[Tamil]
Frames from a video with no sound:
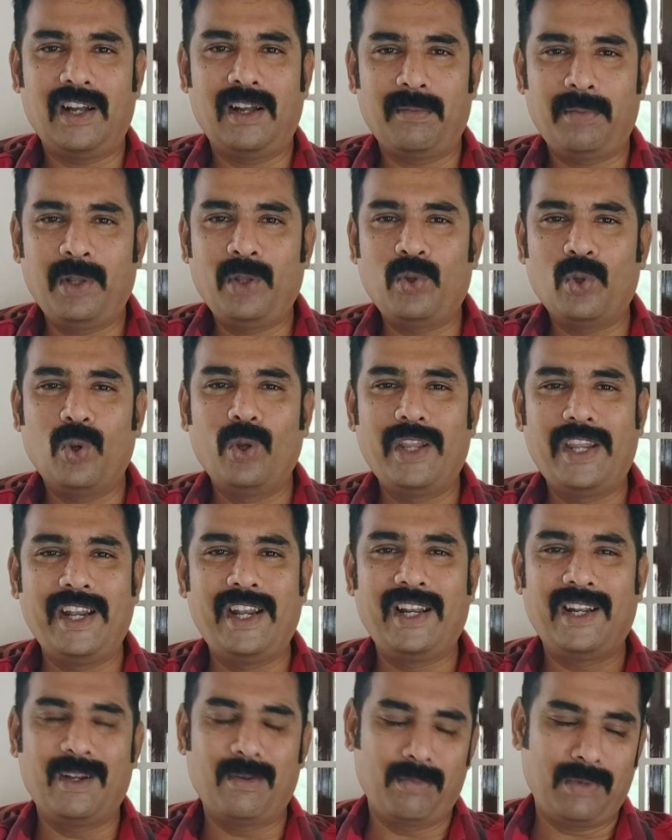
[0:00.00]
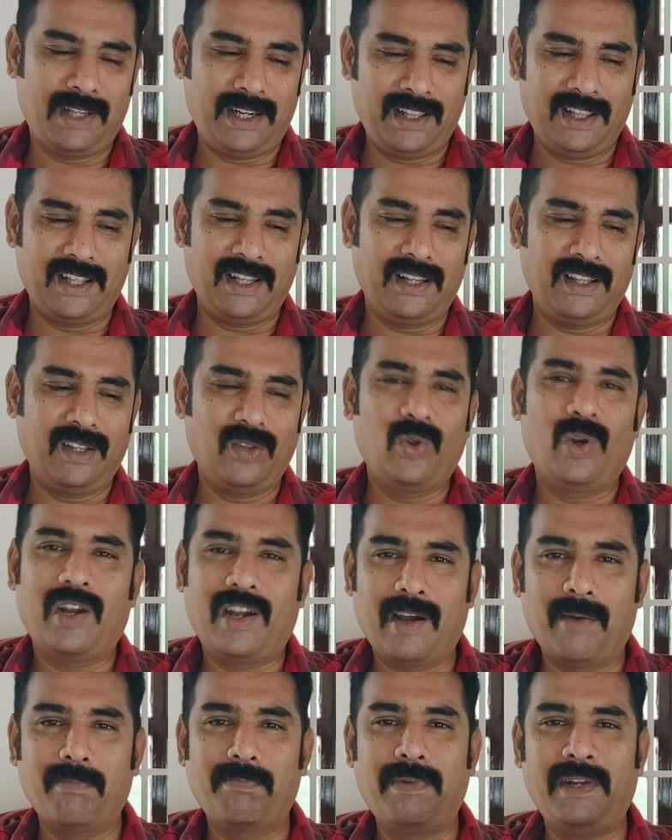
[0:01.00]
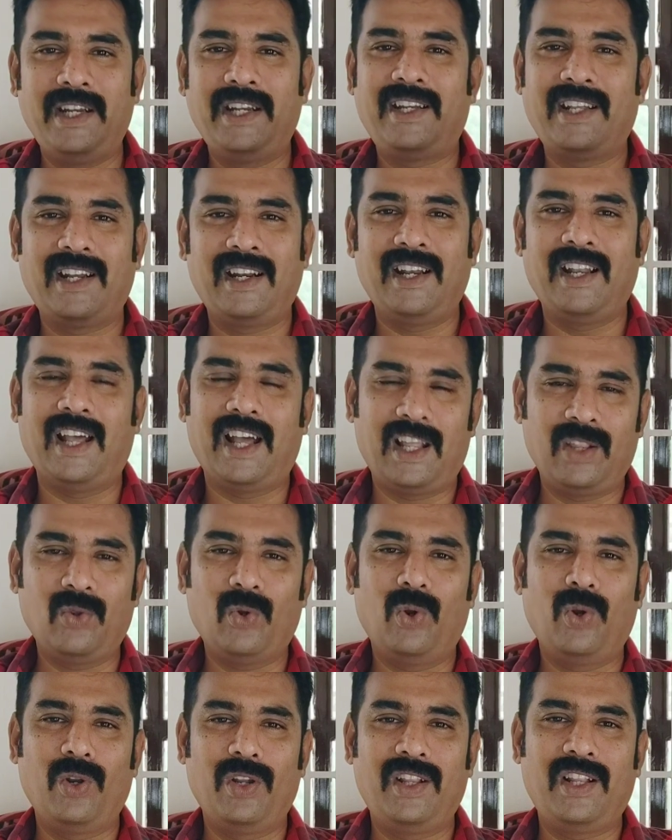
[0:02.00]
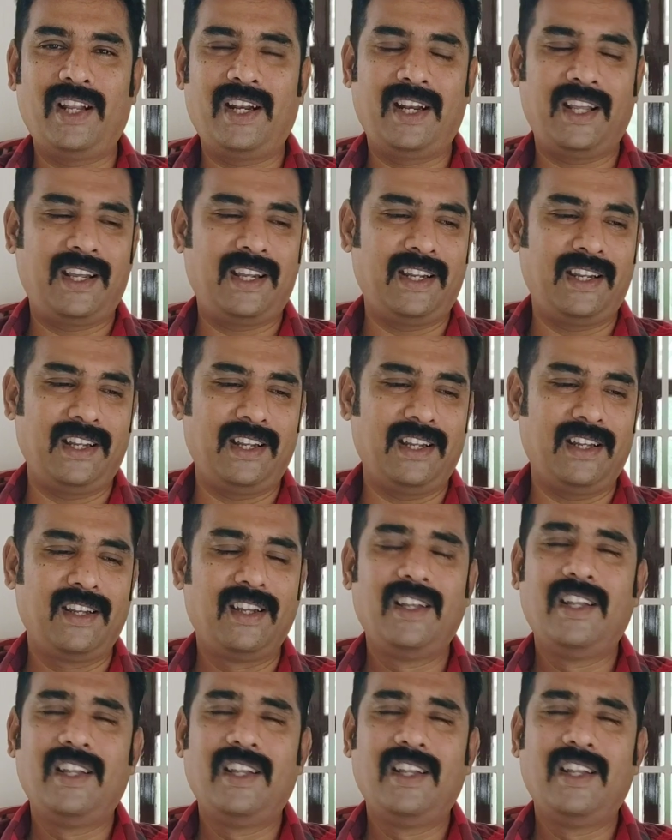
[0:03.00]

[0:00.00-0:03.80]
அப்படியே தொங்கிட்டு இருக்க மாதிரி தான் இருந்தது ஒரு கம்ப்ளீட்டாக இல்லை அது ஒன்று தான் எனக்கு